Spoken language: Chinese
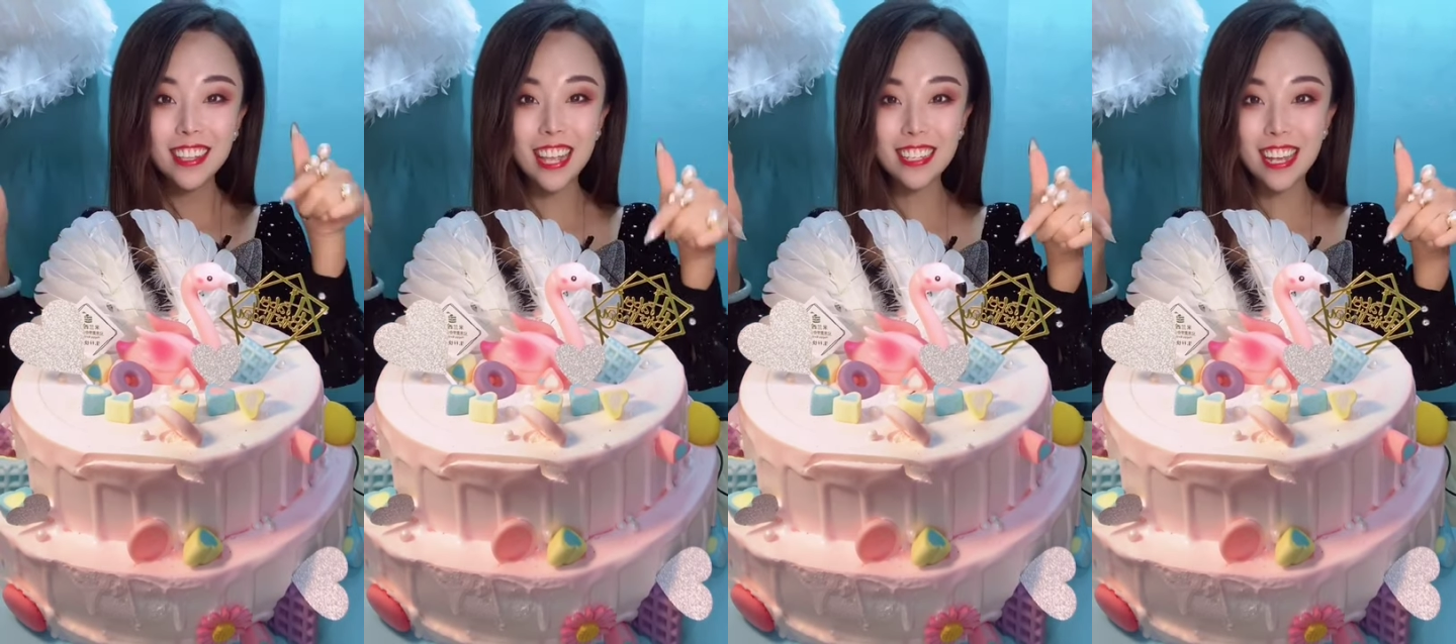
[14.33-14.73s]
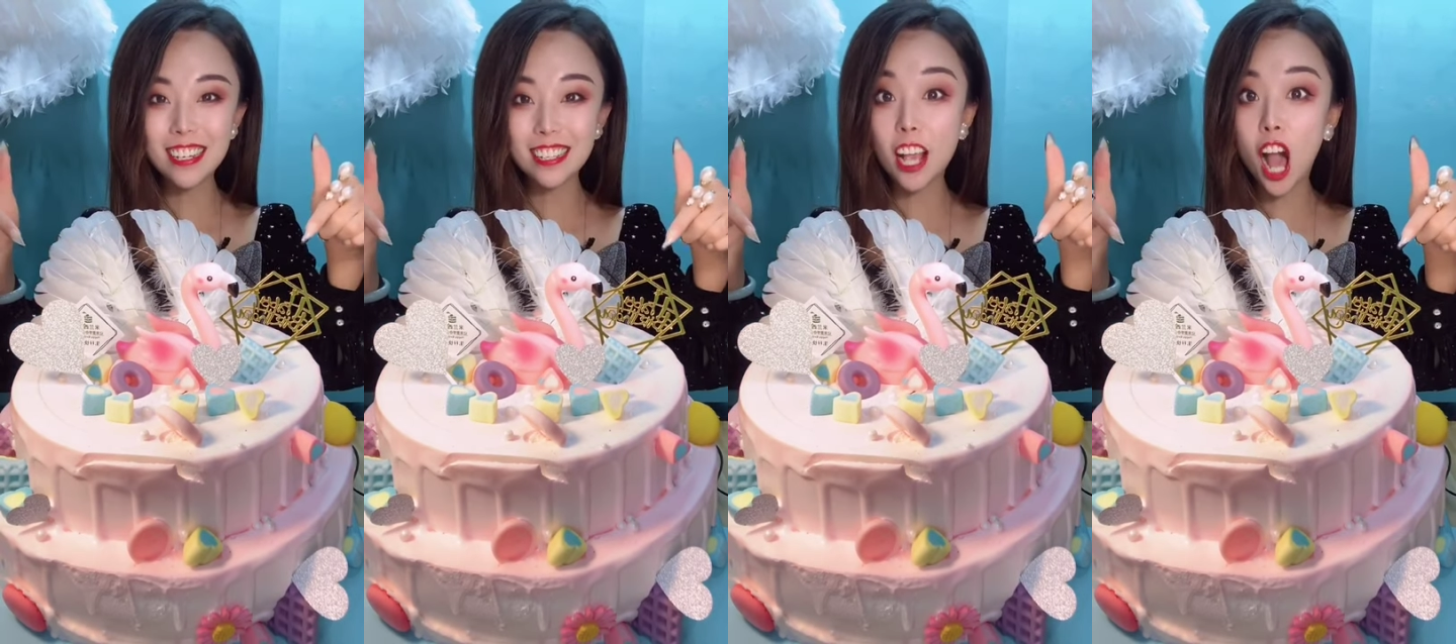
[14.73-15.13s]
猜猜这
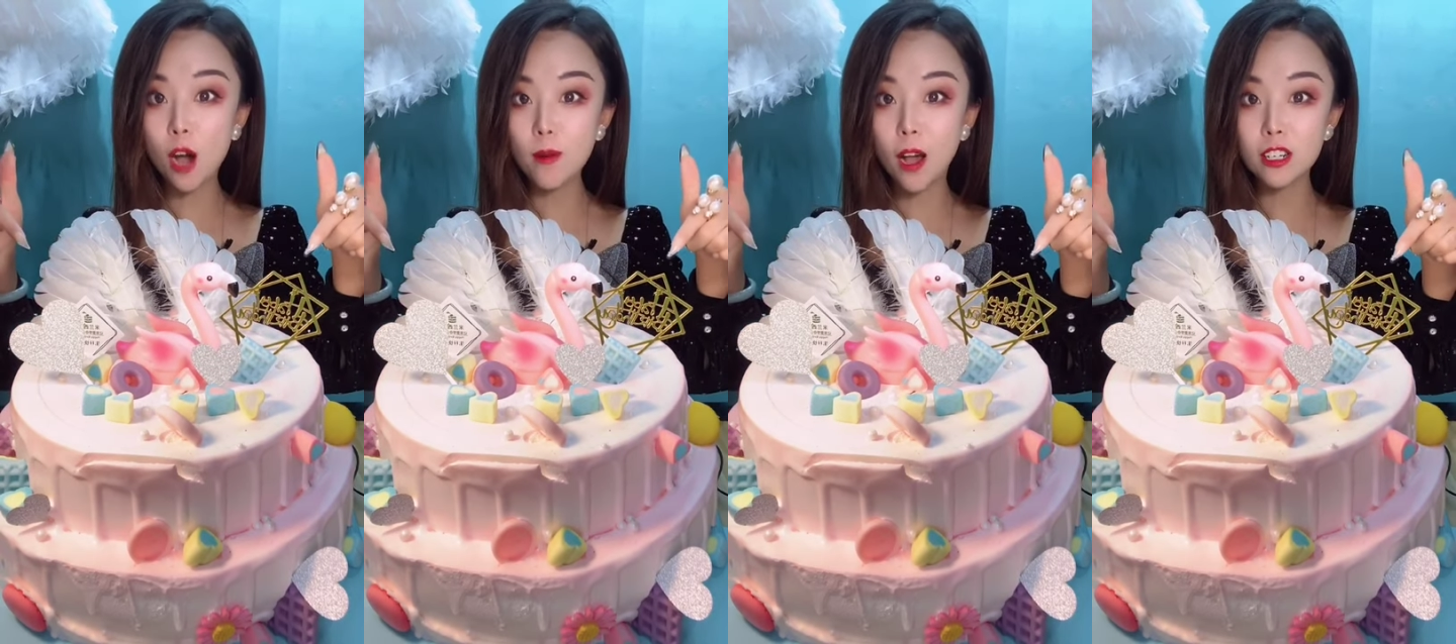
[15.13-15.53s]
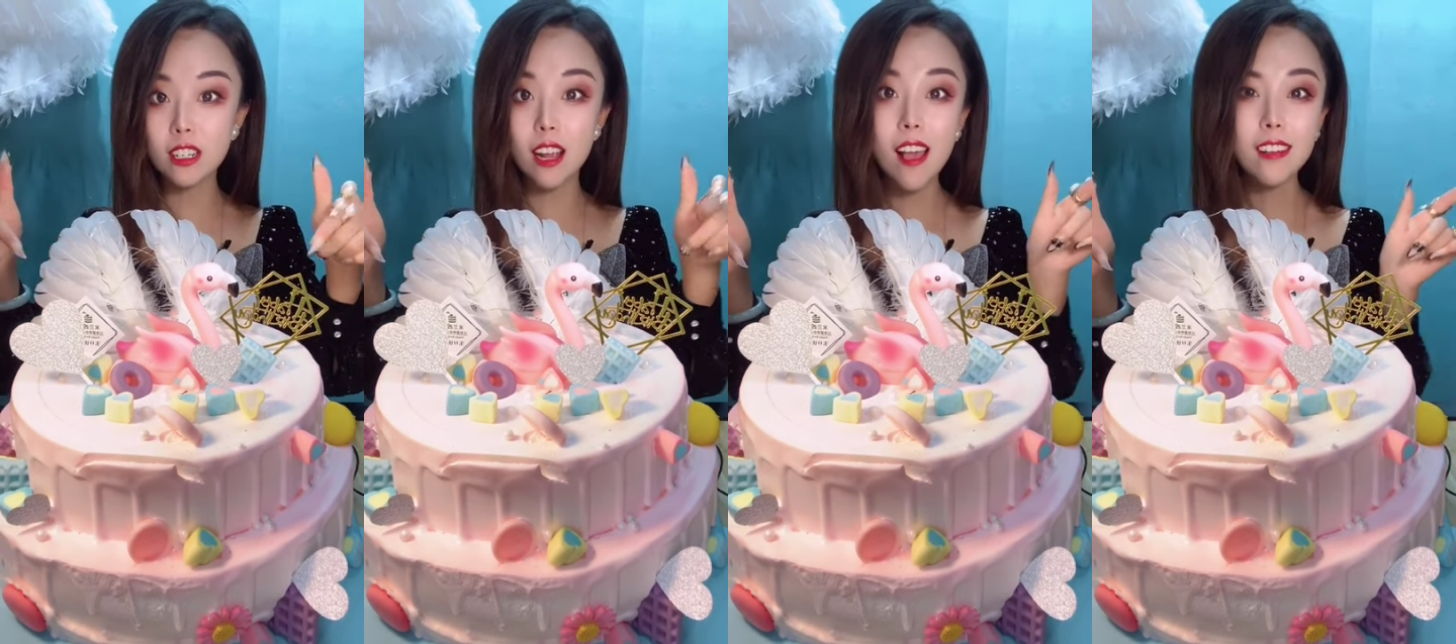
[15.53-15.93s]
个蛋糕好不好
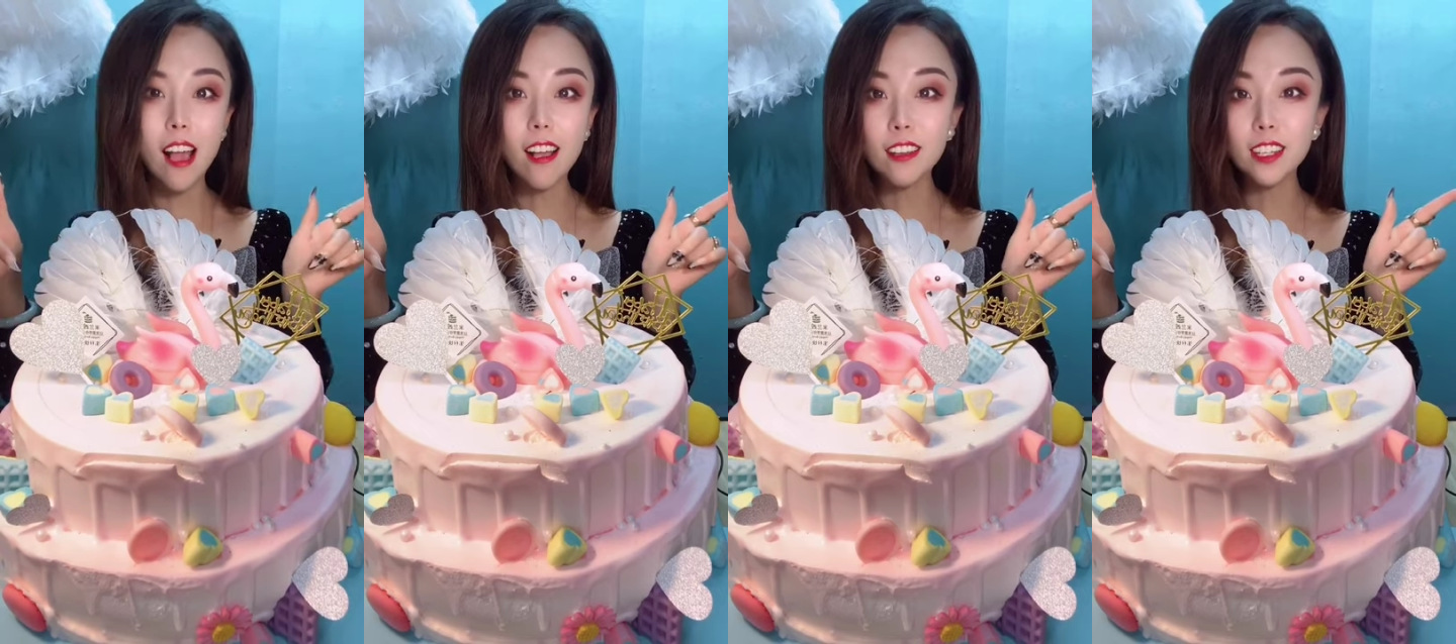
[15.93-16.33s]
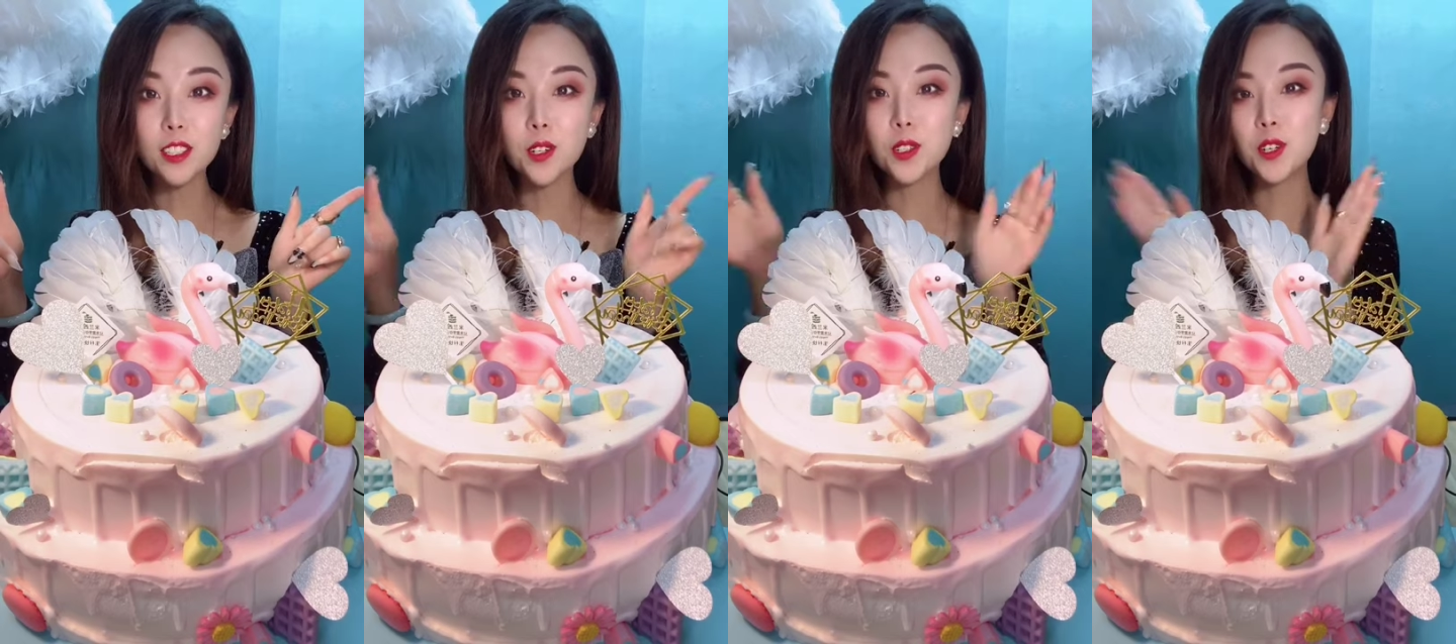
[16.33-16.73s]
吃？刚刚那个
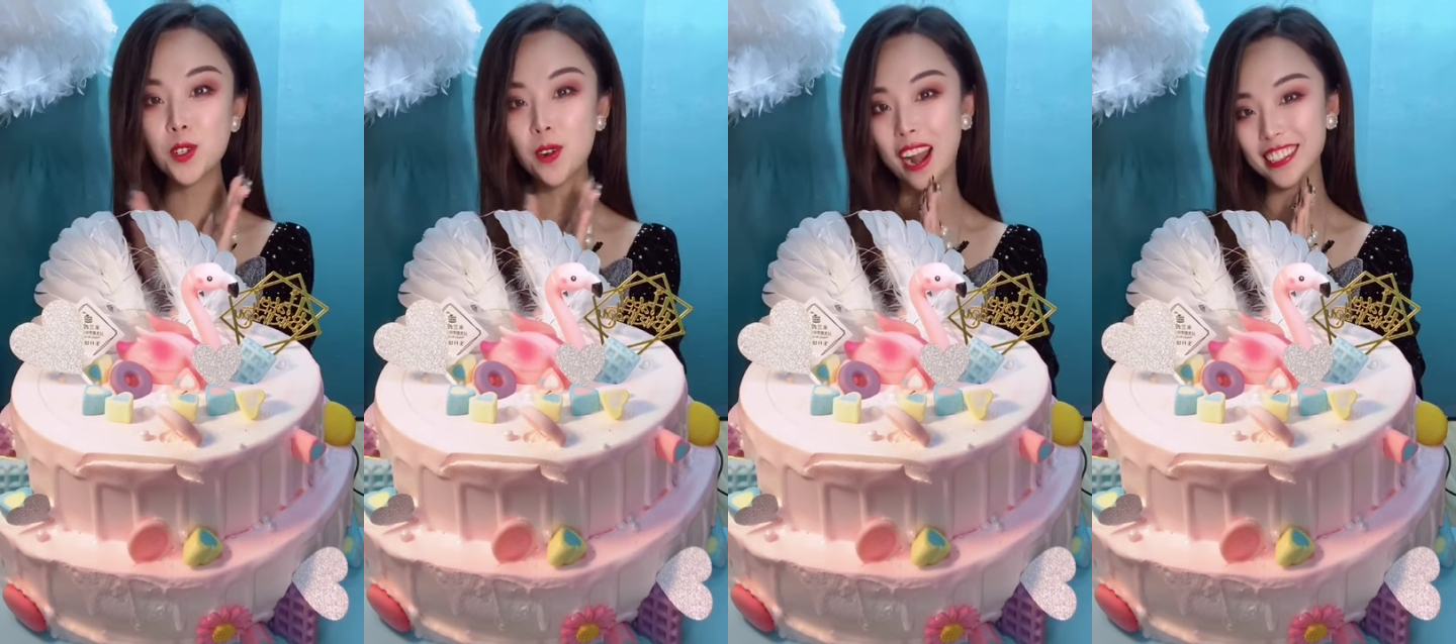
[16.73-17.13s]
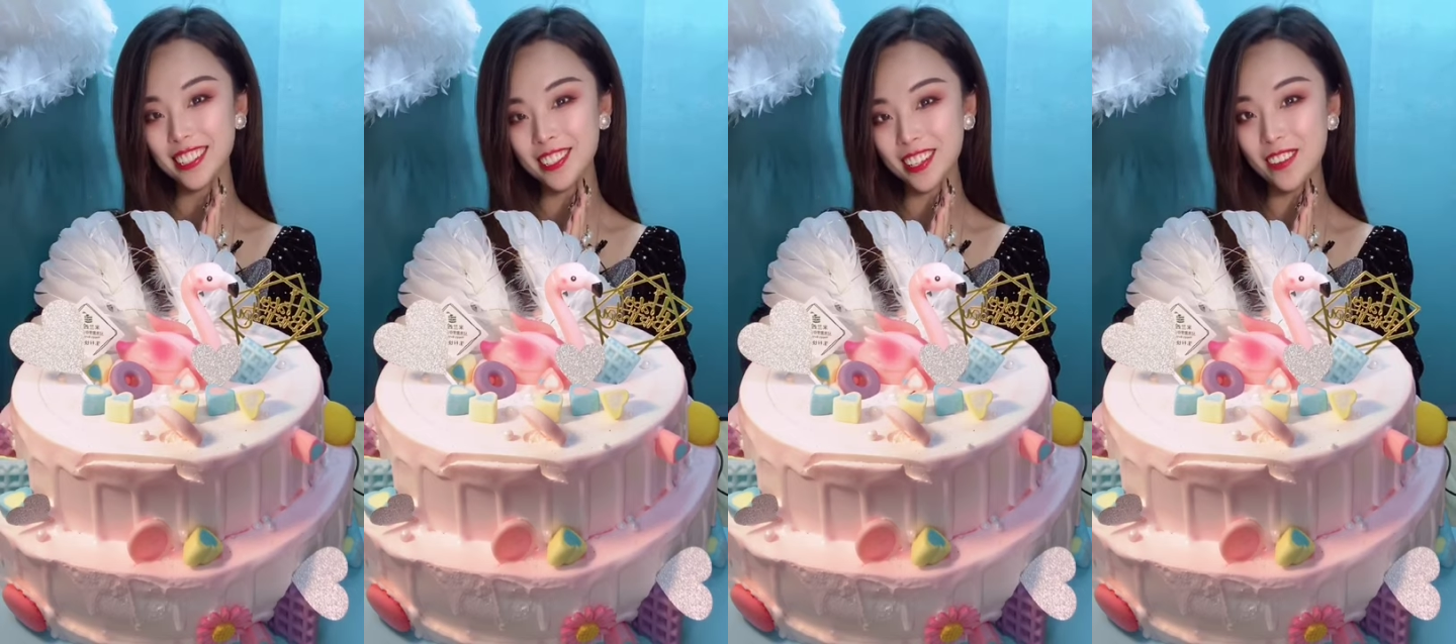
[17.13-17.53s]
球球是我儿子
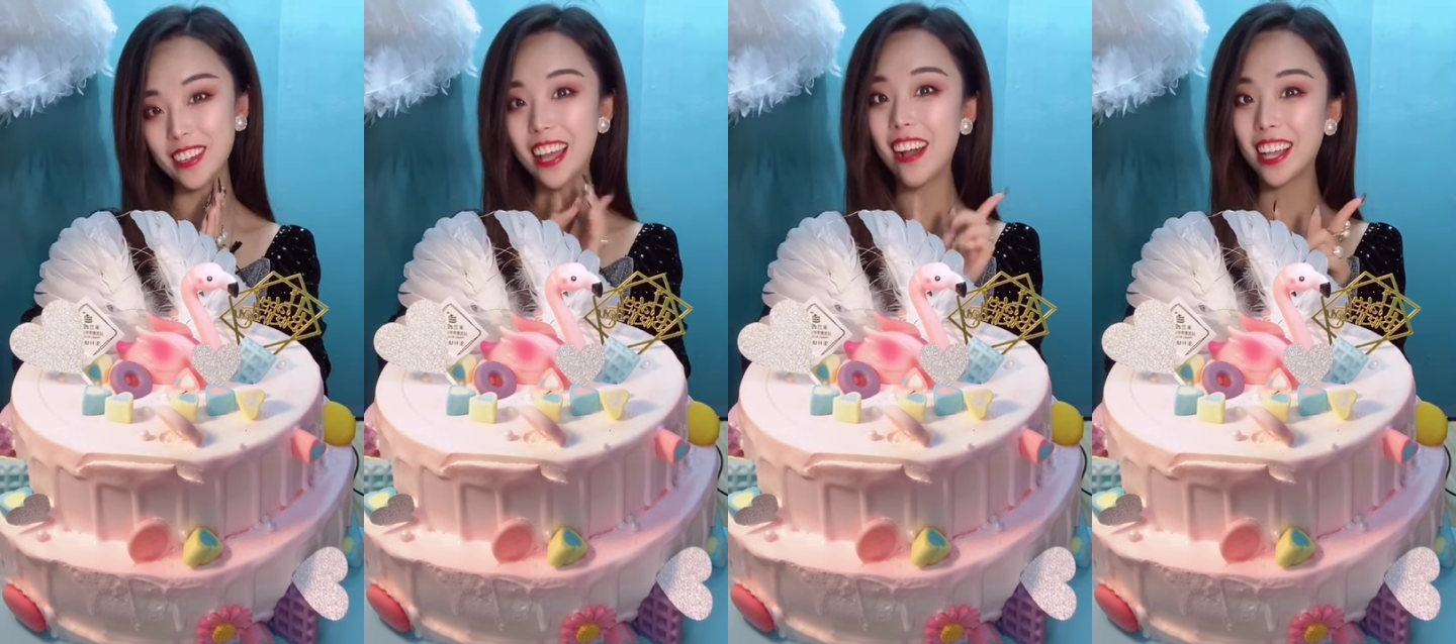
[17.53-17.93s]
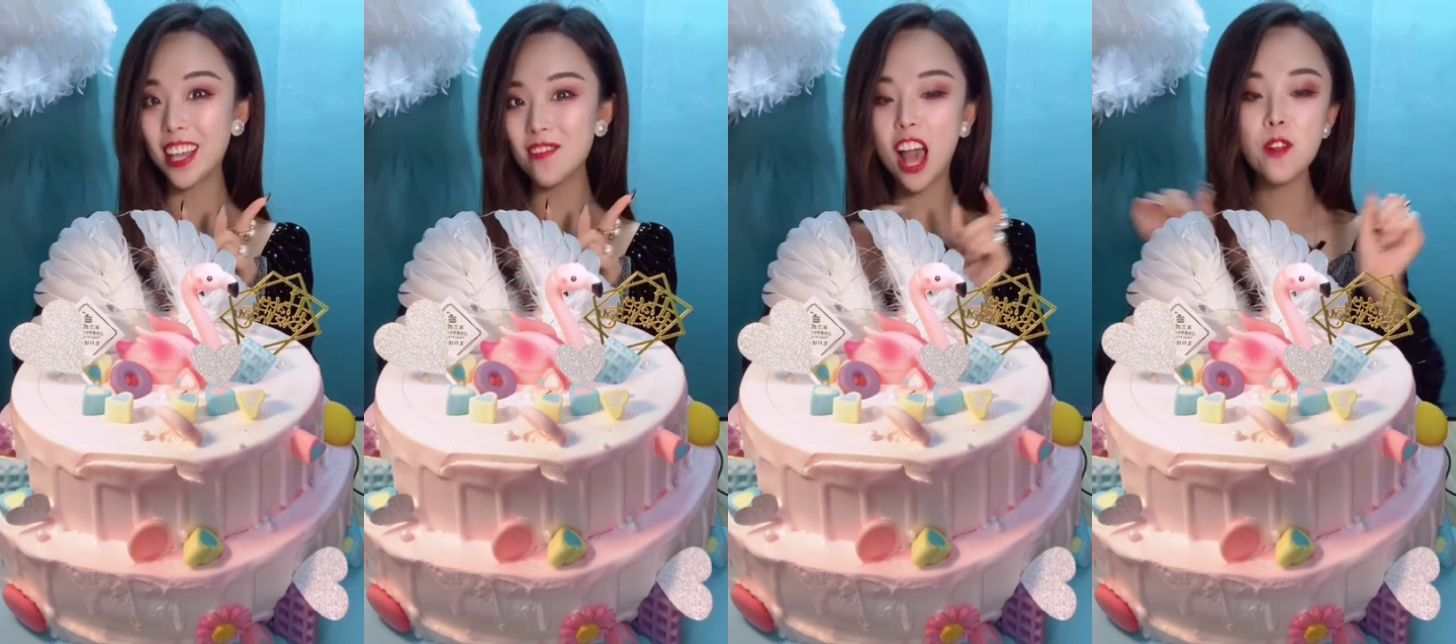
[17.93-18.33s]
送给我的，好
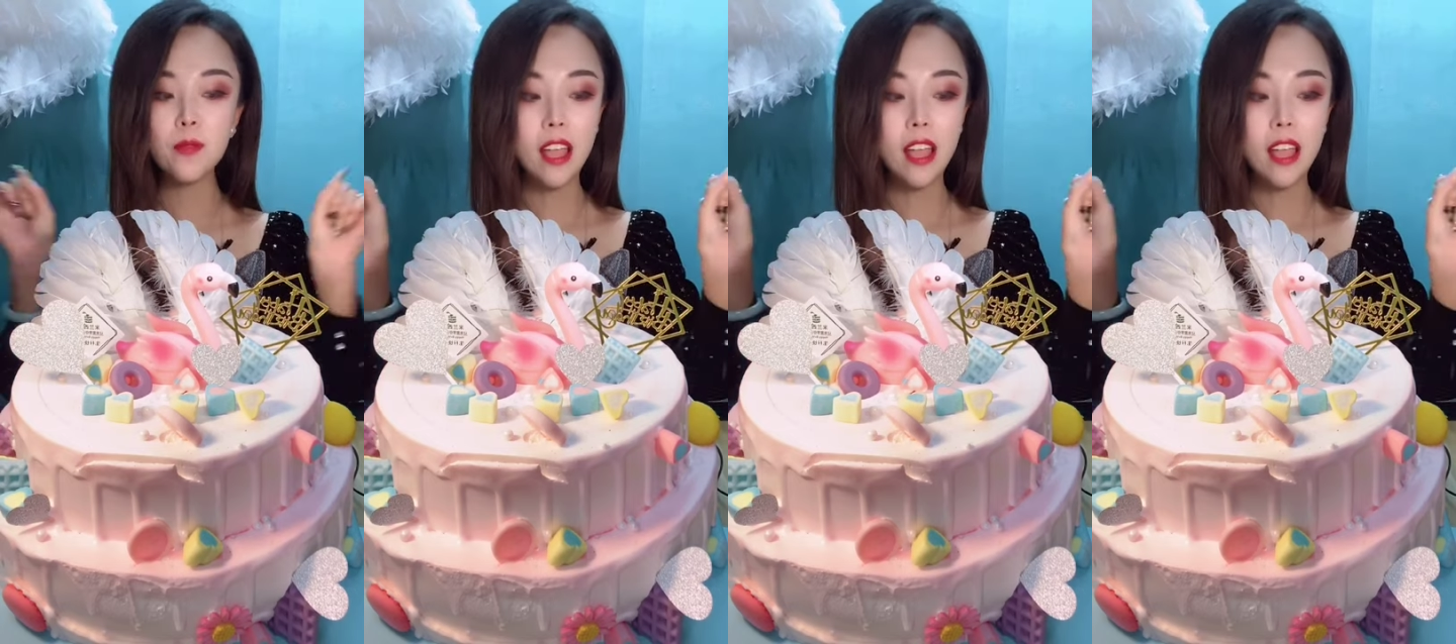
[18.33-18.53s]
看吗？